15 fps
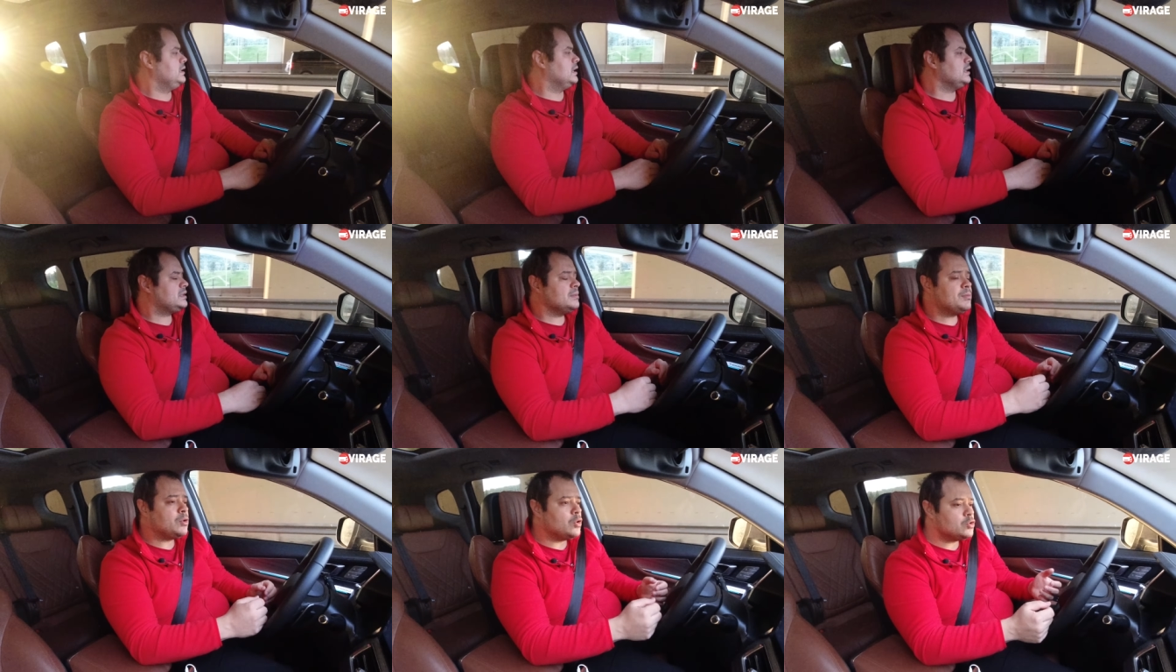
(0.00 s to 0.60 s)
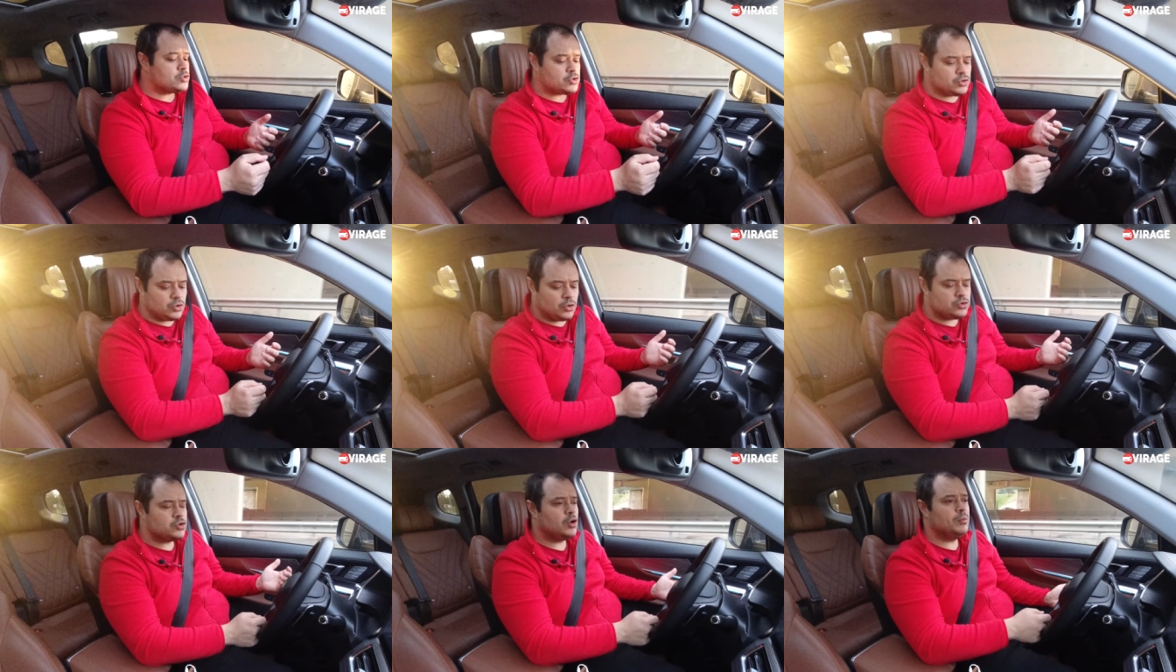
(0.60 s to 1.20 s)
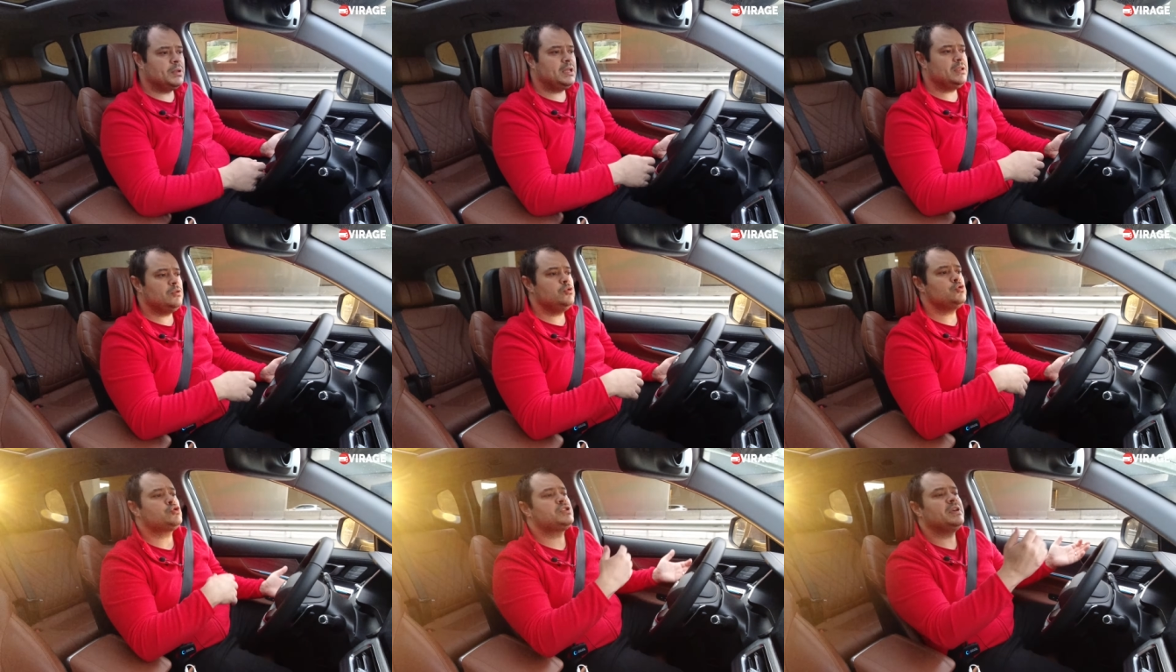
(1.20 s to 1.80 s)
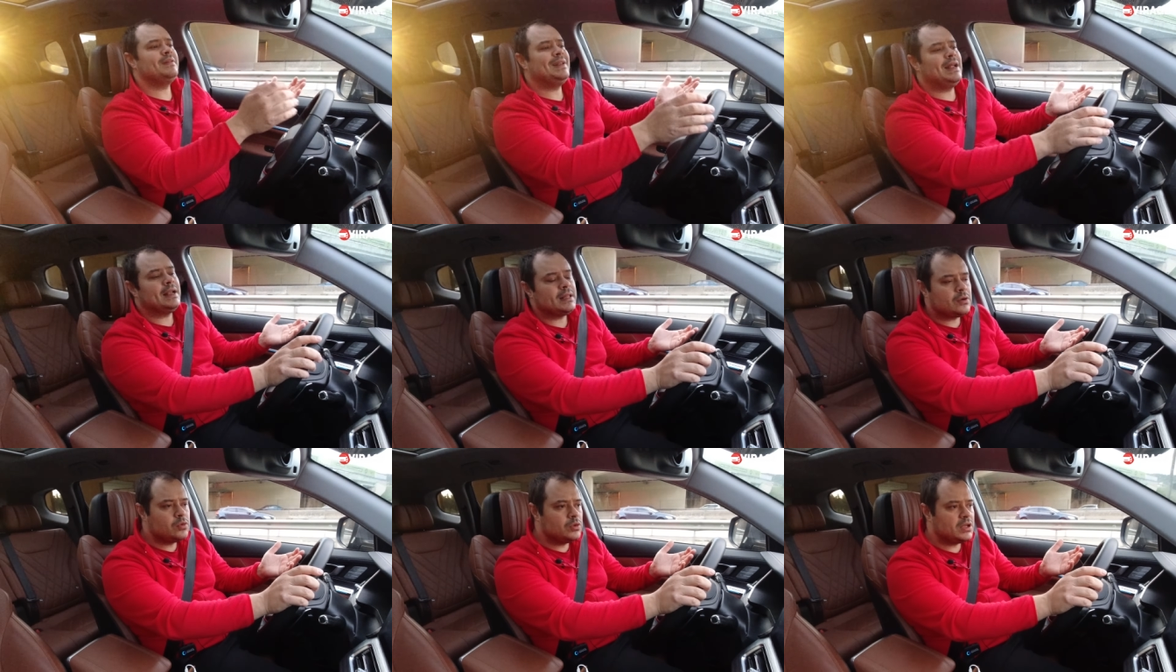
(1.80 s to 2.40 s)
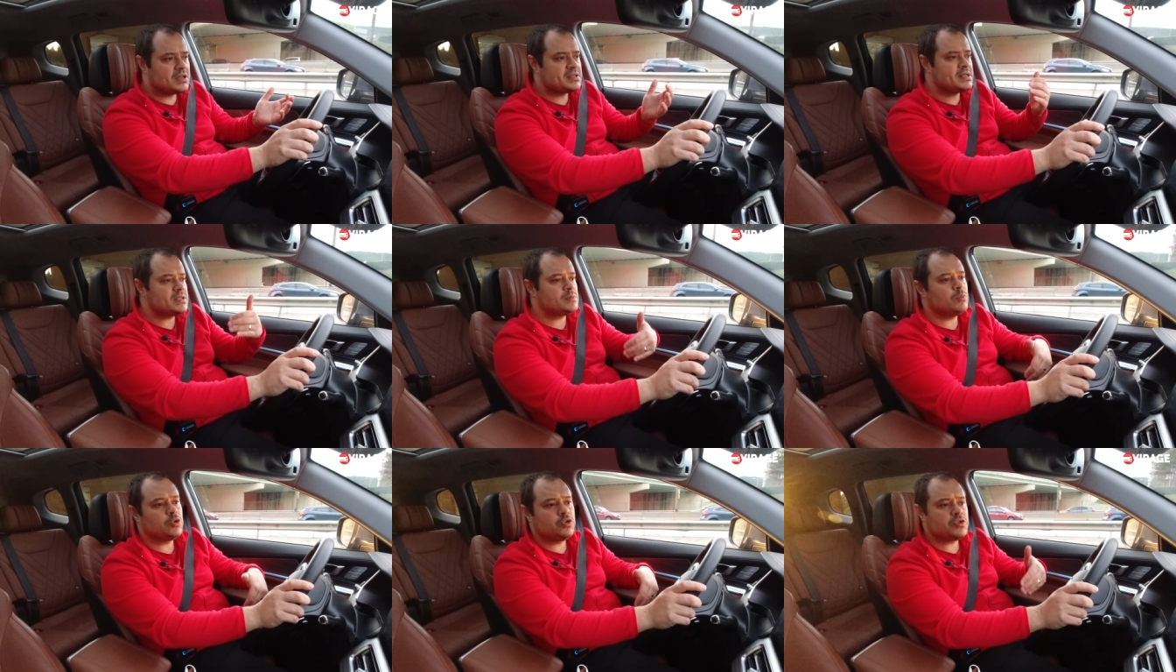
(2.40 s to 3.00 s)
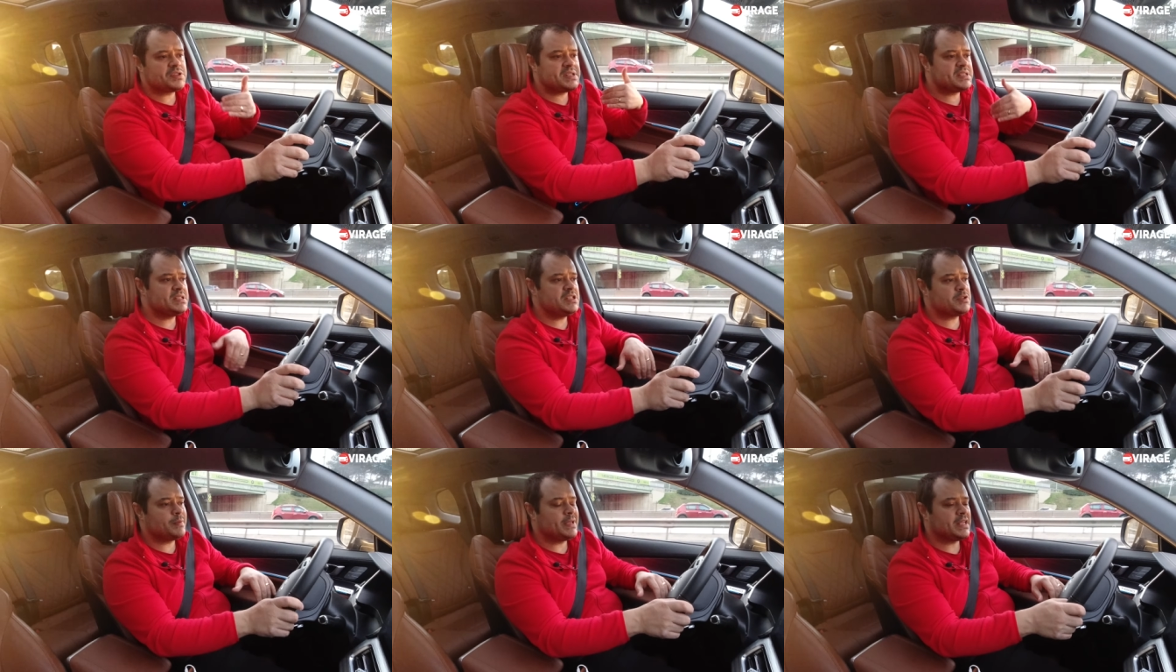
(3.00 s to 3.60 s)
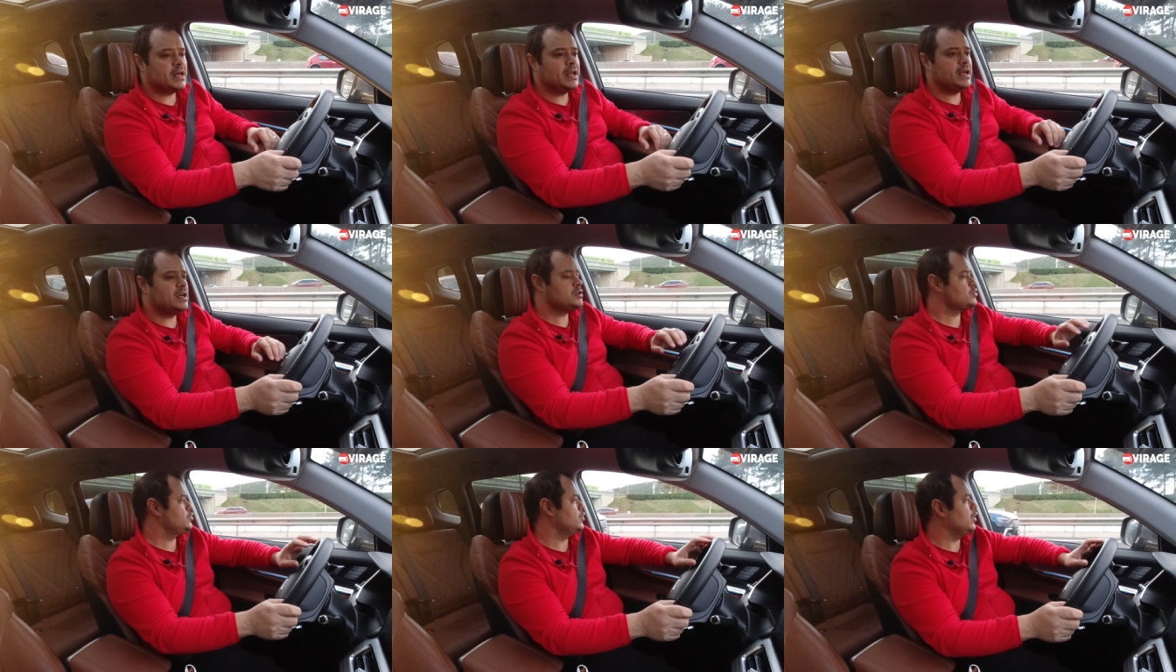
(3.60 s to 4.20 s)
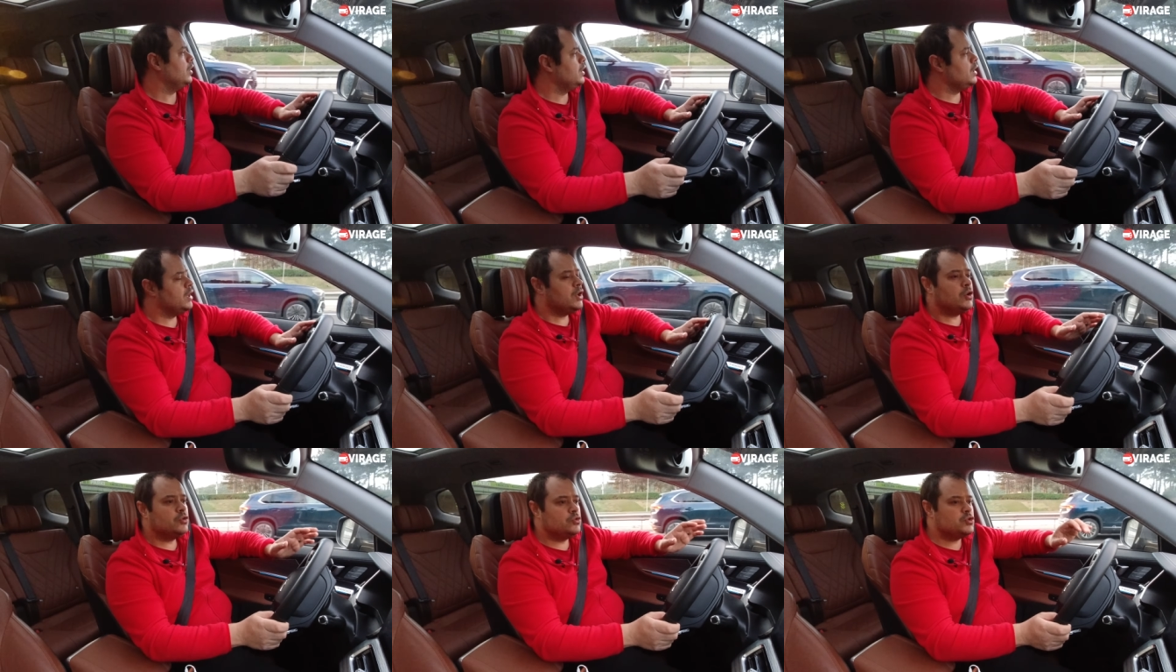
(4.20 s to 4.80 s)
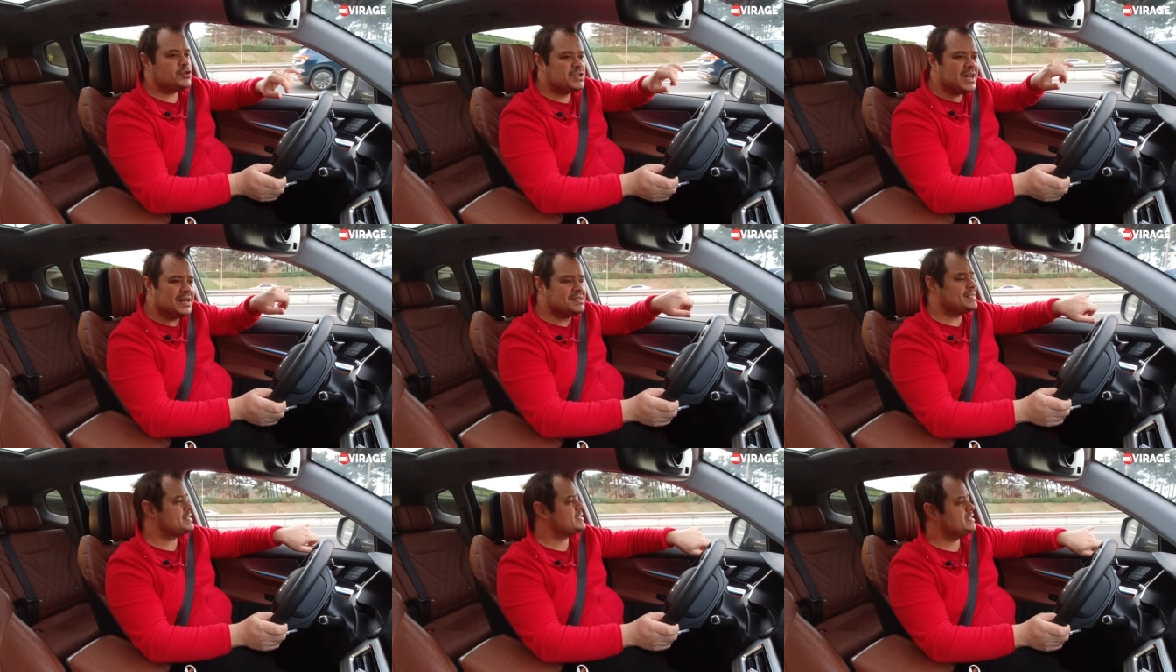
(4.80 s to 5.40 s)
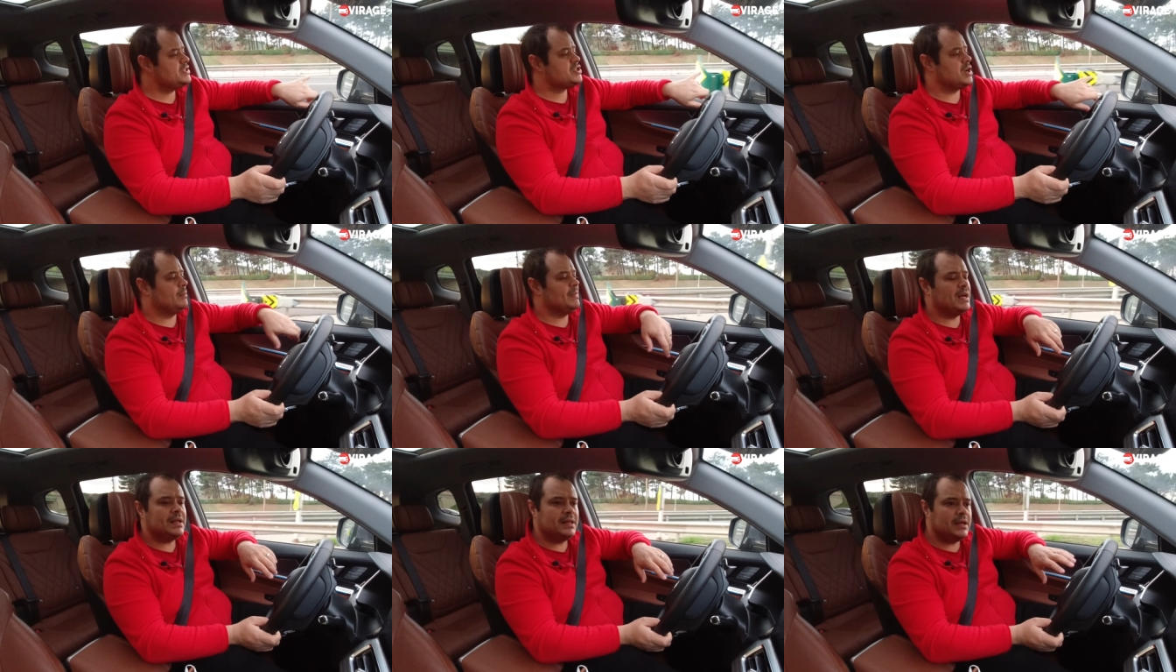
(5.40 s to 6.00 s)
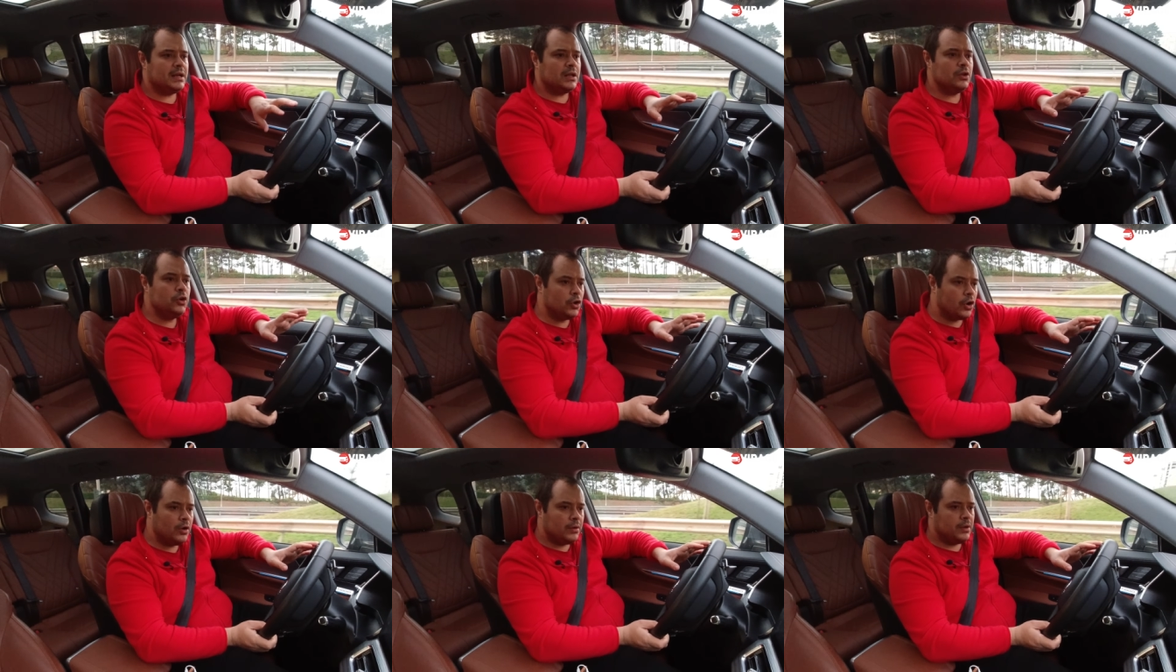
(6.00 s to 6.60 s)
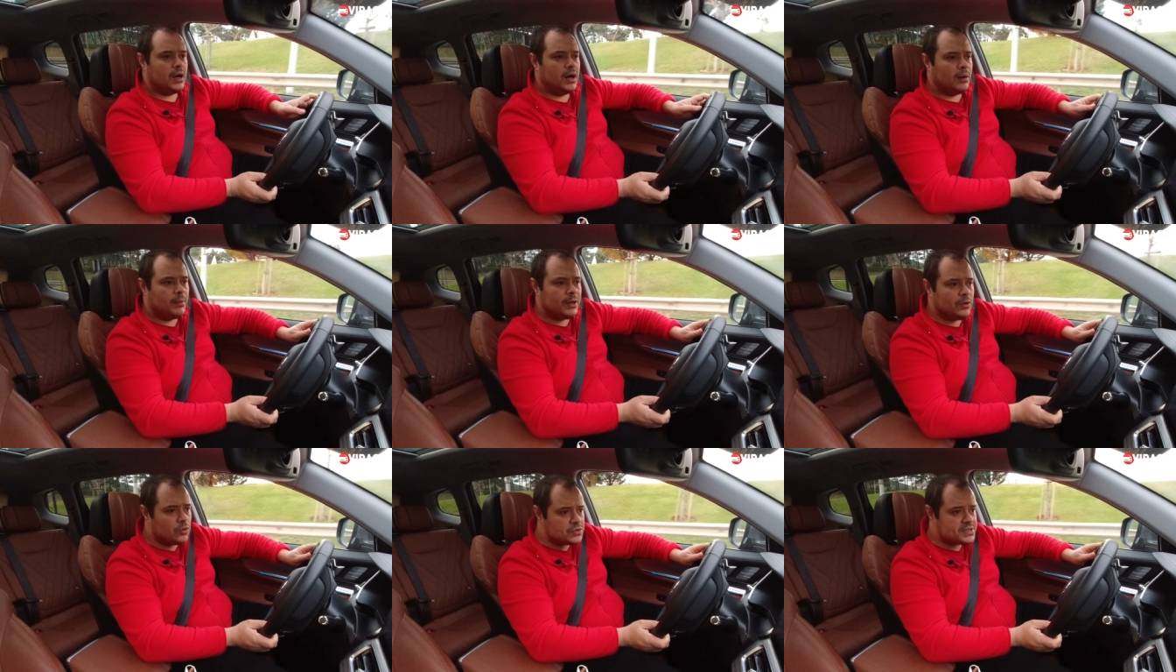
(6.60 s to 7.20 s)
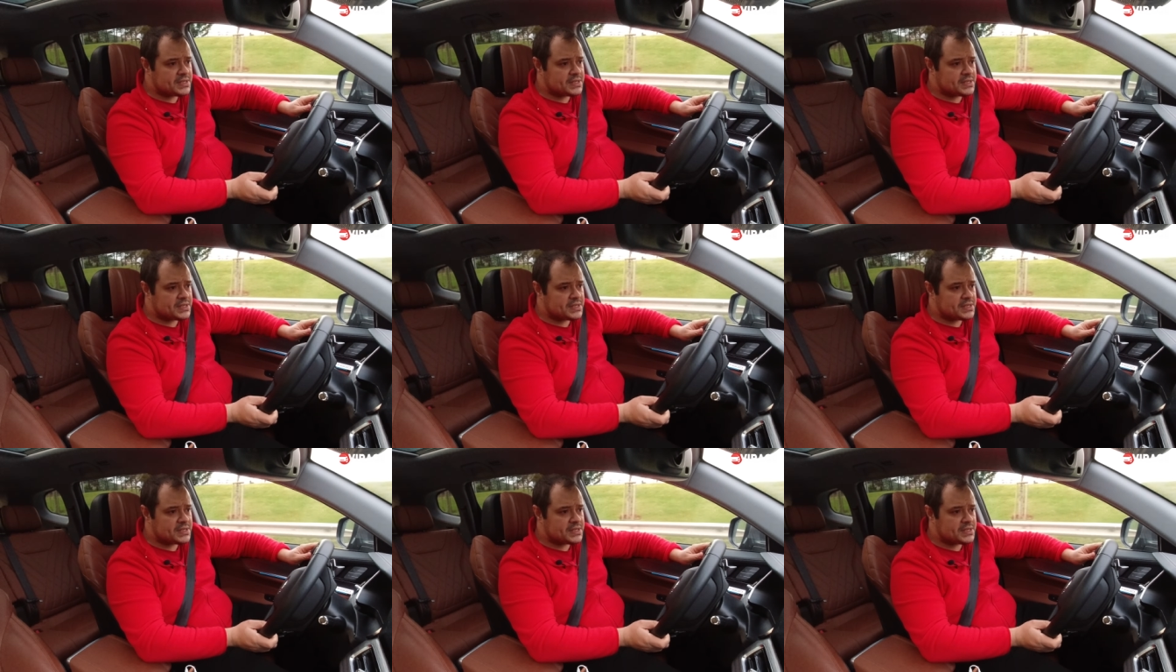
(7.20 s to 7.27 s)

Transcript: Yalıtım konusunda otomobili üst devirlerde kullanırsanız motor sesi iç mekana yansıyor. Rüzgar sesi camlardan alıyor ama yol